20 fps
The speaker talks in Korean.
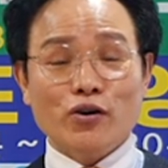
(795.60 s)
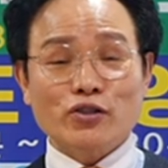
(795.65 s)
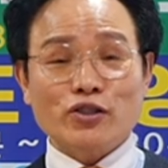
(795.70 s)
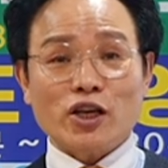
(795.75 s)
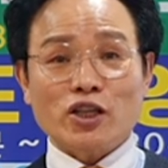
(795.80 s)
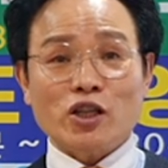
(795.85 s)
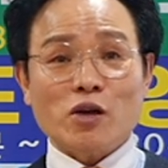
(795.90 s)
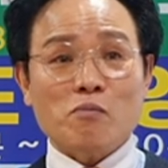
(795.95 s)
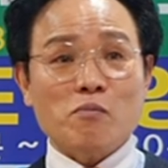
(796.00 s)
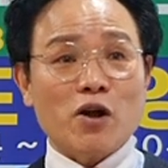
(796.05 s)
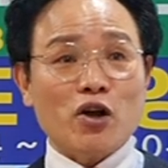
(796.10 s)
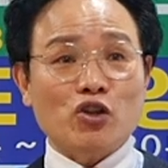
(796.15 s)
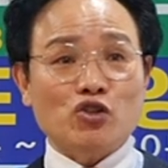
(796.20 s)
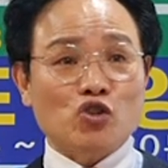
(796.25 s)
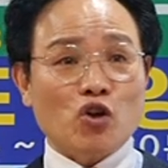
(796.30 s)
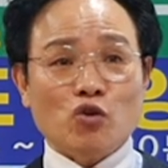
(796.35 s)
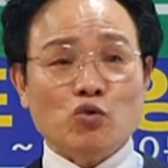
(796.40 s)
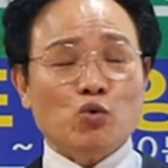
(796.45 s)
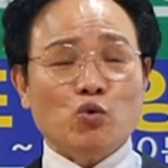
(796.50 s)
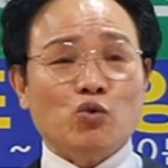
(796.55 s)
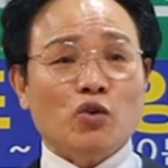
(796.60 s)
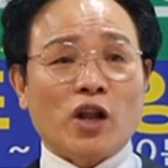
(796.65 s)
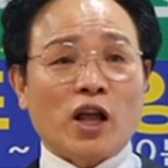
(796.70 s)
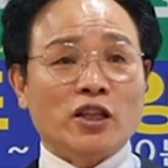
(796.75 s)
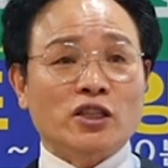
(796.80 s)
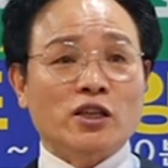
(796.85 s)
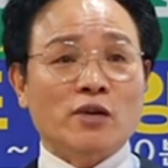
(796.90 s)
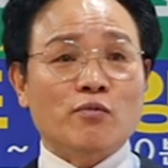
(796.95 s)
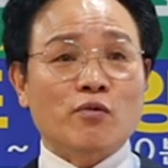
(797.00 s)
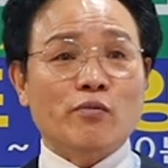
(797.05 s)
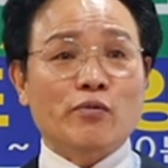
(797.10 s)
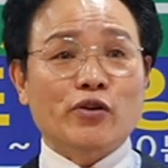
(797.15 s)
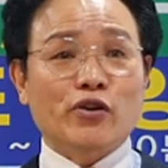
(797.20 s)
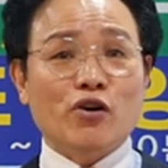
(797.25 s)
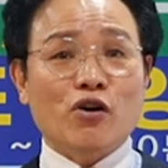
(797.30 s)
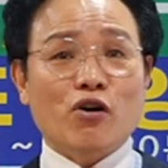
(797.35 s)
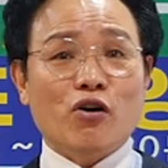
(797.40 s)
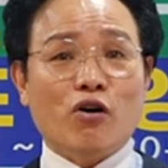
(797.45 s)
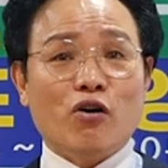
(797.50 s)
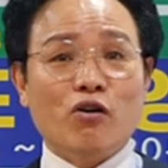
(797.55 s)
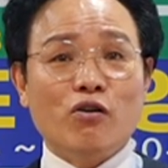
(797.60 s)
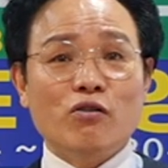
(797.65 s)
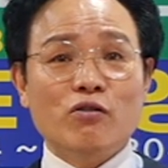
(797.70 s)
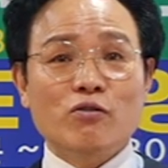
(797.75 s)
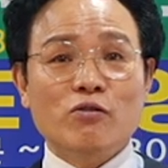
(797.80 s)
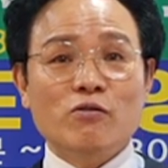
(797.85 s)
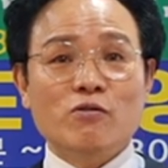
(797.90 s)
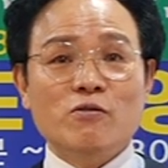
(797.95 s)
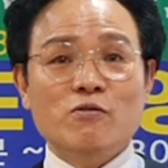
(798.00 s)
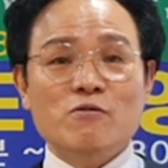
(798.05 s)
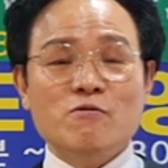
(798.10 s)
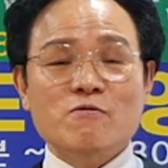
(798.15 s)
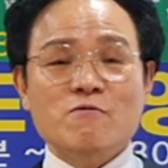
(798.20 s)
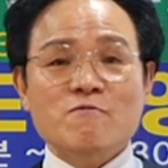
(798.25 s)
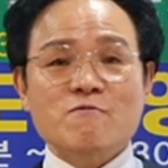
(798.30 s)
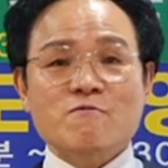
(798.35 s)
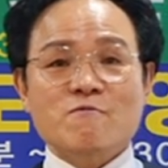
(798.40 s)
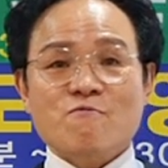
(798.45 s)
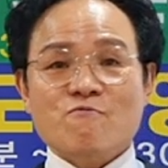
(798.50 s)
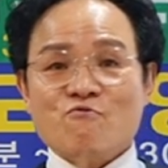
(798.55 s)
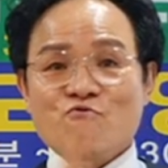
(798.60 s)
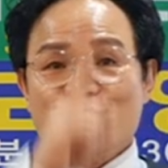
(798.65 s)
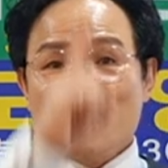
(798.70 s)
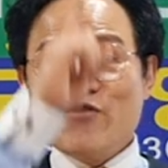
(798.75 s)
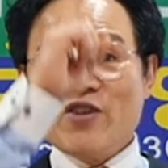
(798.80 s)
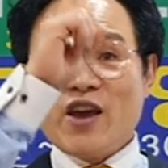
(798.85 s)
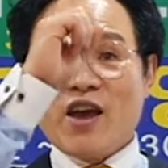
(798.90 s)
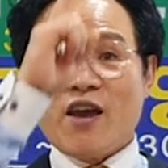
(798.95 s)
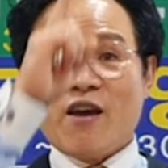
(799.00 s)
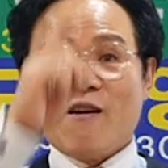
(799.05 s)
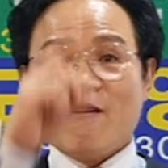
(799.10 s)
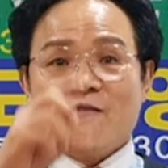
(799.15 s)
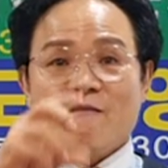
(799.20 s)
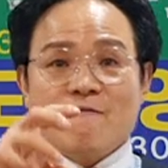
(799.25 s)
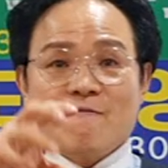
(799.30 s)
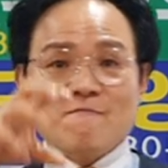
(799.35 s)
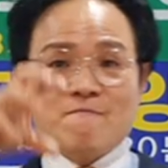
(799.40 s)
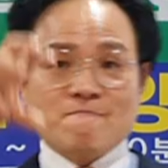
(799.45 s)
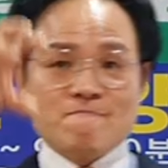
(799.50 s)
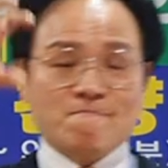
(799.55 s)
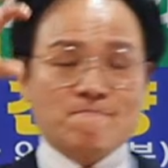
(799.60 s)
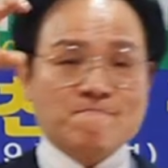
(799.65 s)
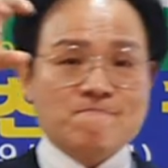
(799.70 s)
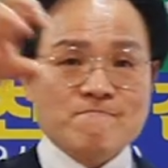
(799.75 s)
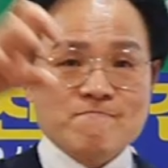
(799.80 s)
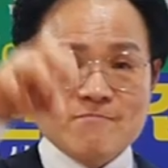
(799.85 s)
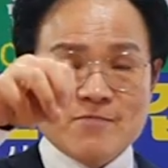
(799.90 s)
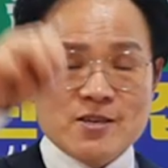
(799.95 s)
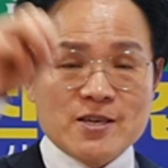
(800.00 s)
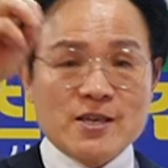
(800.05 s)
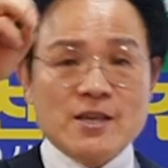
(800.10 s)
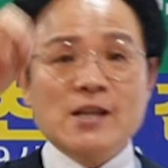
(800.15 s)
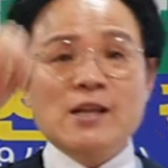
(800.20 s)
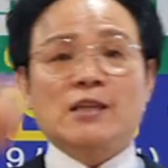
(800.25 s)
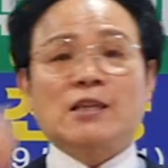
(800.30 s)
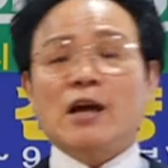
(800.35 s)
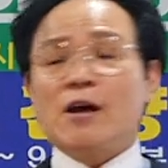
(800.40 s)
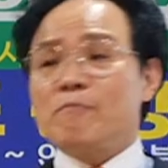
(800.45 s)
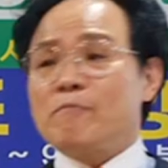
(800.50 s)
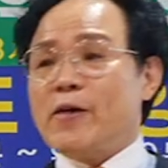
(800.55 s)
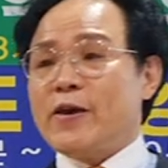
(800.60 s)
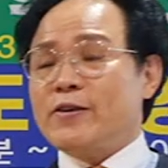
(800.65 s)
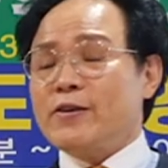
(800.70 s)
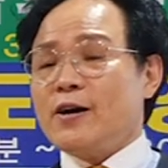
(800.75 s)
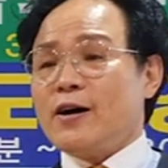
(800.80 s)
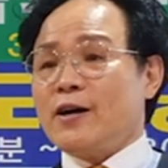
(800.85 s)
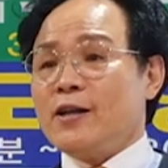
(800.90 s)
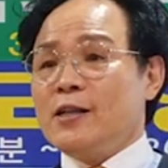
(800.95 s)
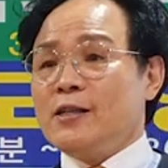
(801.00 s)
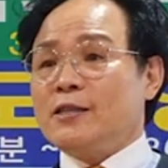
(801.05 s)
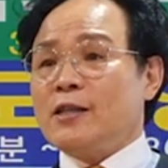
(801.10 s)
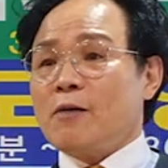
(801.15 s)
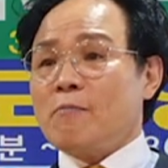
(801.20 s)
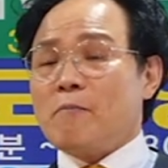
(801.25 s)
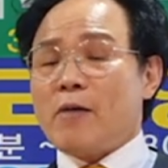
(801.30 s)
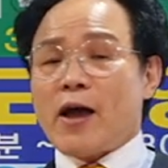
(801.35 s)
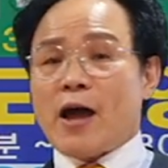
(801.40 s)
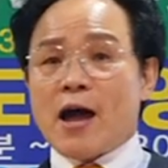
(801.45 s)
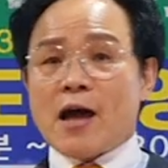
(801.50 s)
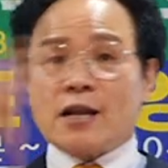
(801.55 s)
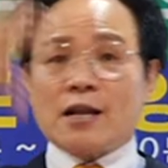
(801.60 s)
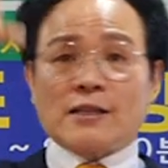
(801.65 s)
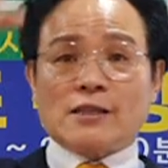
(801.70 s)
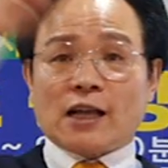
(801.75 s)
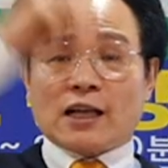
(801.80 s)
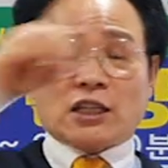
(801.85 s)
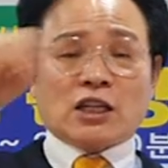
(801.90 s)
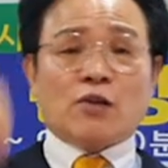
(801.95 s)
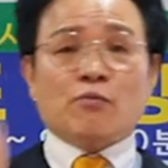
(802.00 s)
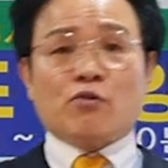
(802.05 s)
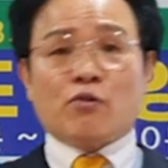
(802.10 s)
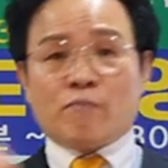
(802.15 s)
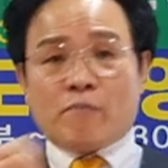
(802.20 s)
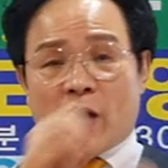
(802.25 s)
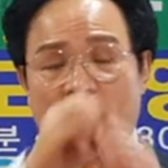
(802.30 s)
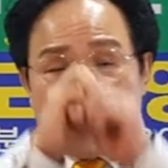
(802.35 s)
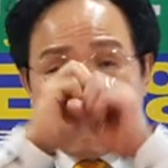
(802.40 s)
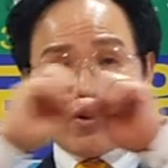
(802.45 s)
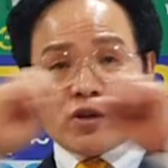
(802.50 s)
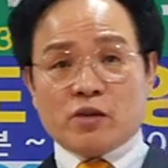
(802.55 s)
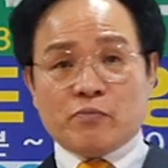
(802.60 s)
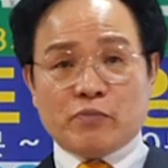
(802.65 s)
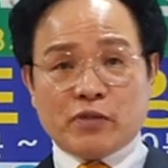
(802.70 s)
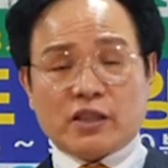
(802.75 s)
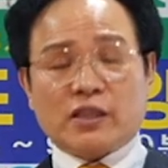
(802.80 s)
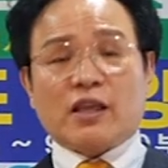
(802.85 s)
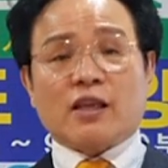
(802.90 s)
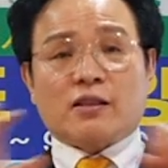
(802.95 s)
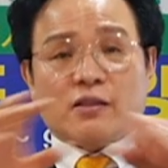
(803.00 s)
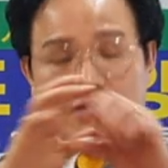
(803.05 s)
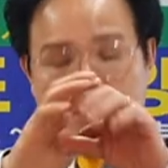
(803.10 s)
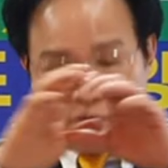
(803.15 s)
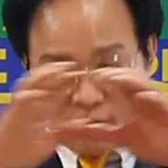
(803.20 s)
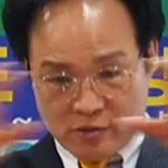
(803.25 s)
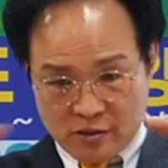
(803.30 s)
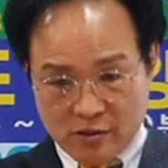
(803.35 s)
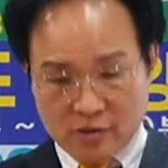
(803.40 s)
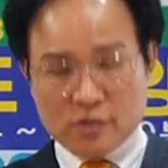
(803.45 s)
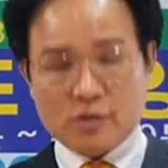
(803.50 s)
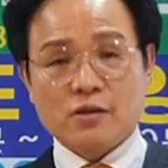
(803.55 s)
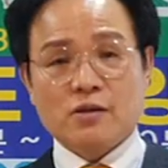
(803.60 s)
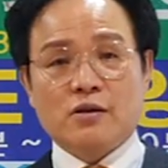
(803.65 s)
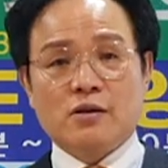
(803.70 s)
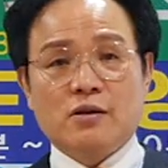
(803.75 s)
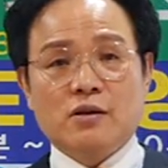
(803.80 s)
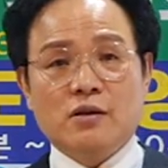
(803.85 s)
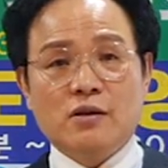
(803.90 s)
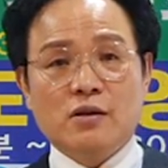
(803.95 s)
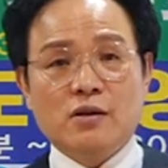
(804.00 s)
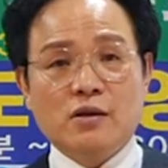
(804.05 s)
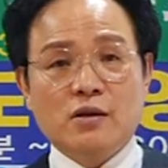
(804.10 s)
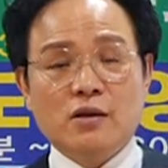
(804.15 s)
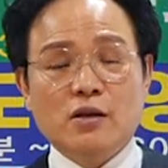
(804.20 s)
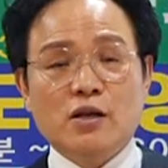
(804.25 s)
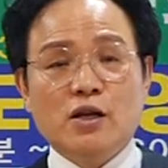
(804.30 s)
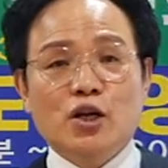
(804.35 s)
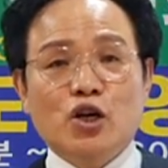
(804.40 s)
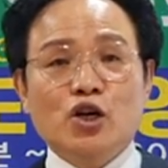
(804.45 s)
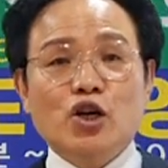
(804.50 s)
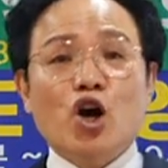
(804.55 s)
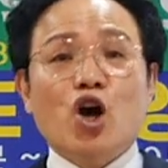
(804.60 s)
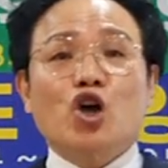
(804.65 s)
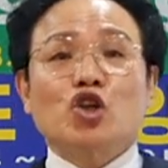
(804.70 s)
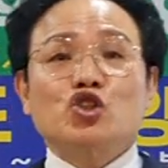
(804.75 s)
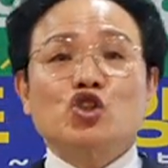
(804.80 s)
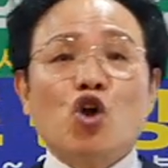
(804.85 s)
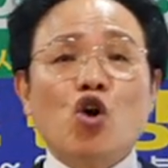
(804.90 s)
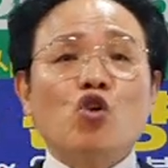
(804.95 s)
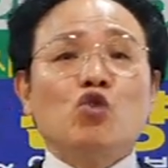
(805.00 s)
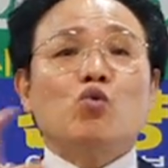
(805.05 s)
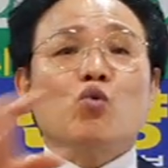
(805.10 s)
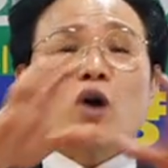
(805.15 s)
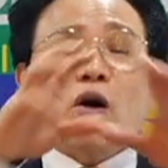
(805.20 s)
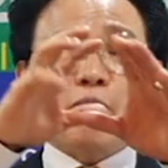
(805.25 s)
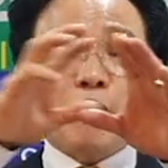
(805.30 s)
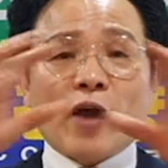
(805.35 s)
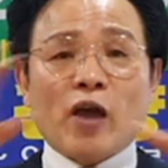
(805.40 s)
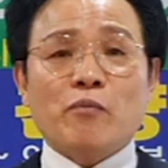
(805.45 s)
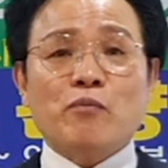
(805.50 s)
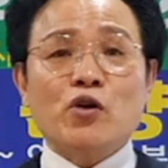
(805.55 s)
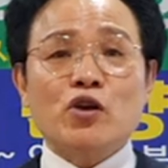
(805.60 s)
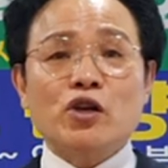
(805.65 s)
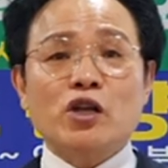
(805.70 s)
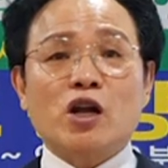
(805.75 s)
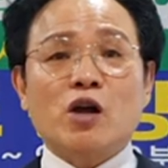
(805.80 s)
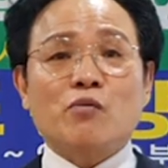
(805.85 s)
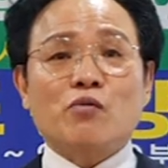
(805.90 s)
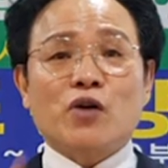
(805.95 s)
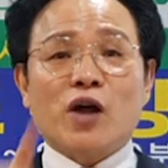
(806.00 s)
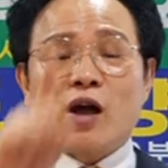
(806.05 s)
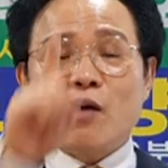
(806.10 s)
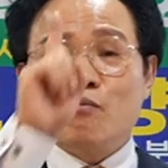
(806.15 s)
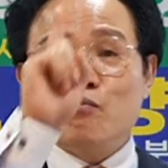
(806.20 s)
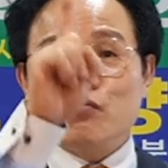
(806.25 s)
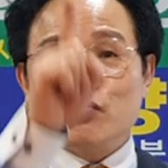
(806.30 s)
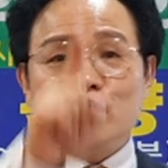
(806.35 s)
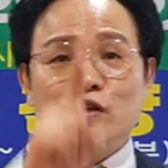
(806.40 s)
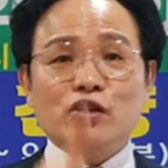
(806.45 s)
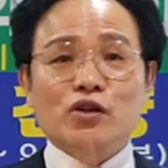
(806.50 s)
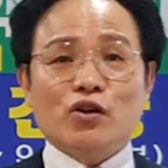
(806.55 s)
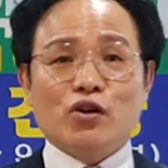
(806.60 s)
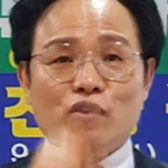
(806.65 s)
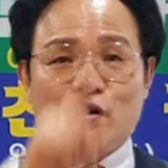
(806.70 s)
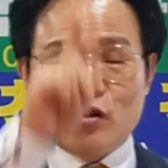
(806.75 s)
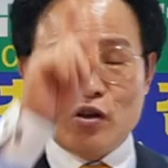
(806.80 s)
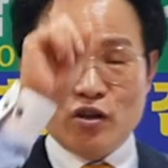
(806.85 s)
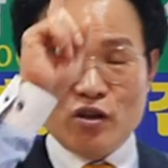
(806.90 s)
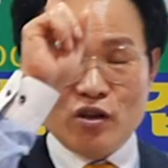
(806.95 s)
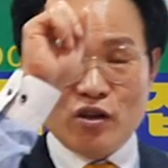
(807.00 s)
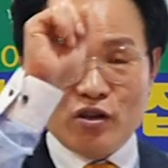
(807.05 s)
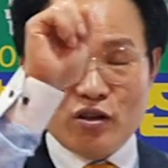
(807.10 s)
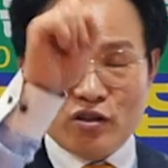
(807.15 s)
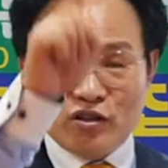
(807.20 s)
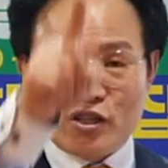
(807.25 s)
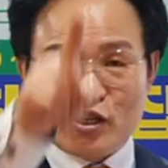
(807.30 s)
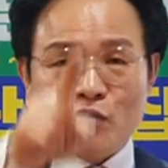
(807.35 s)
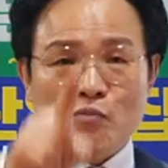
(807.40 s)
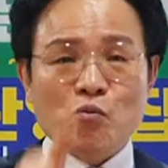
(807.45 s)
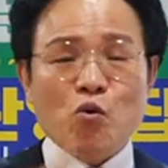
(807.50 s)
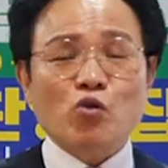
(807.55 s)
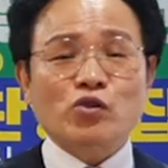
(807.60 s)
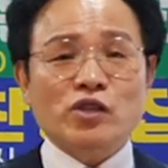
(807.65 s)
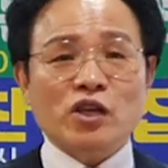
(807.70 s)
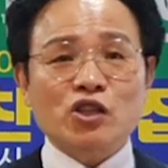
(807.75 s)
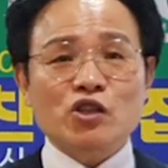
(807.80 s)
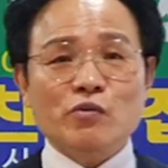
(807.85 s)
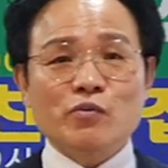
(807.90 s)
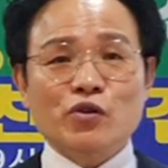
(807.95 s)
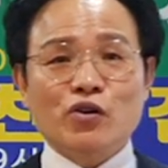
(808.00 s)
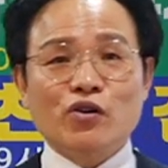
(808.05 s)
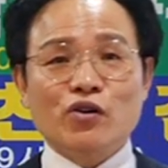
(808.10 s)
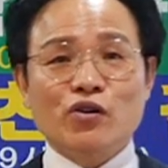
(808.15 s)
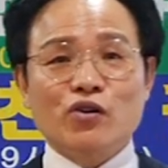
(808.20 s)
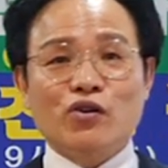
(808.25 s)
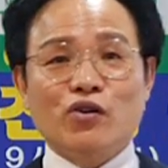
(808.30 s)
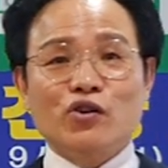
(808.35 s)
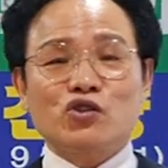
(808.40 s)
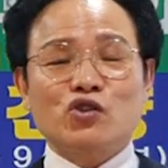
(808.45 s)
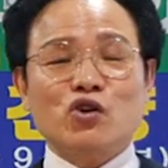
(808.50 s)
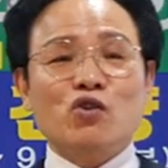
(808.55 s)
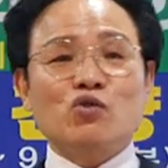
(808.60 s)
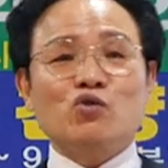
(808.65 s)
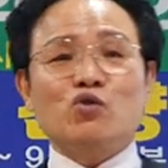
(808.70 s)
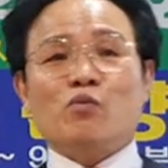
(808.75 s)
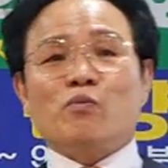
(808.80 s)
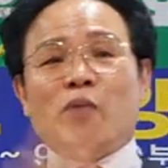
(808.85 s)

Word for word: 사단방에 성도들 안 잡아버려. 위에 일당 백이야 일당 백 하나 딱 잡으면 백명이 밑에. 그러니까 성도가 백명이라면한 분이 지금 목사님인 거예요. 성도